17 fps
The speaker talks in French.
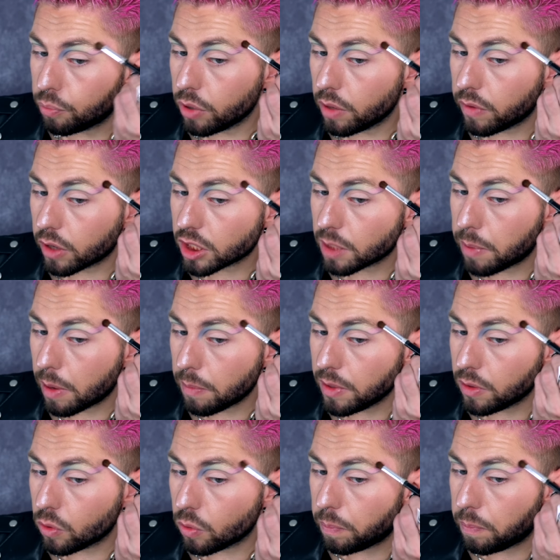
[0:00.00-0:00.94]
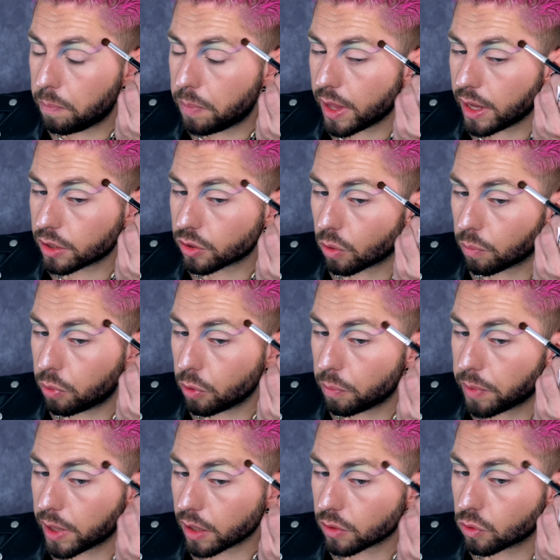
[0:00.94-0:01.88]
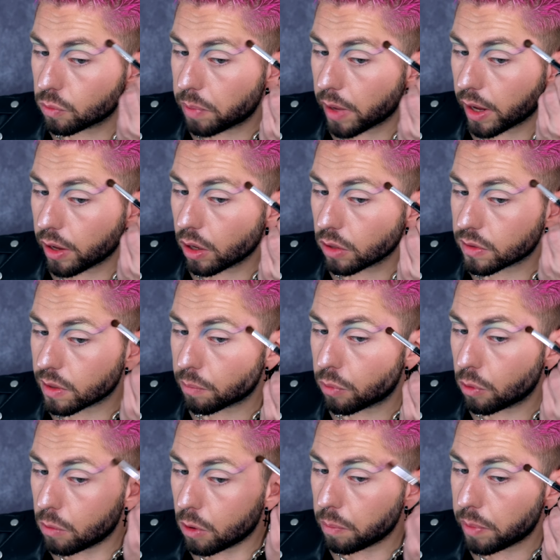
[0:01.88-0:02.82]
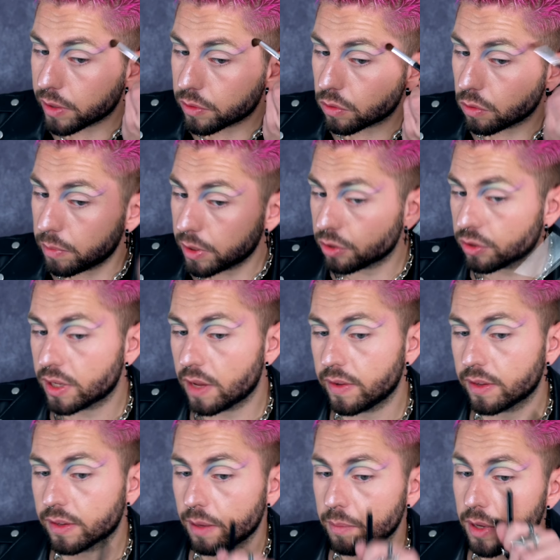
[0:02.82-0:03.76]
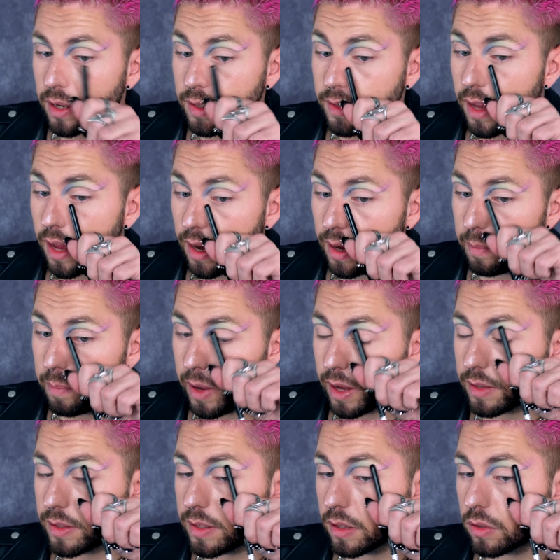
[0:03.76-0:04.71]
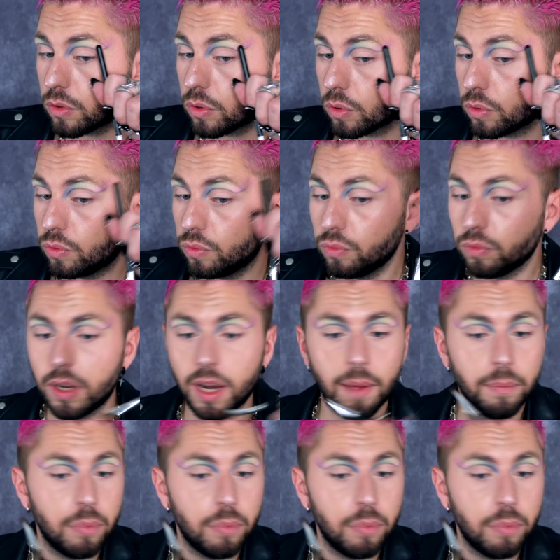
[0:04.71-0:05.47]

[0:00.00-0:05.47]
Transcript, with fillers: vous pouvez voir, j'ai pas mis de piège en paupière supérieure, simplement parce que ben, je savais très bien que ça allait partir sur toute la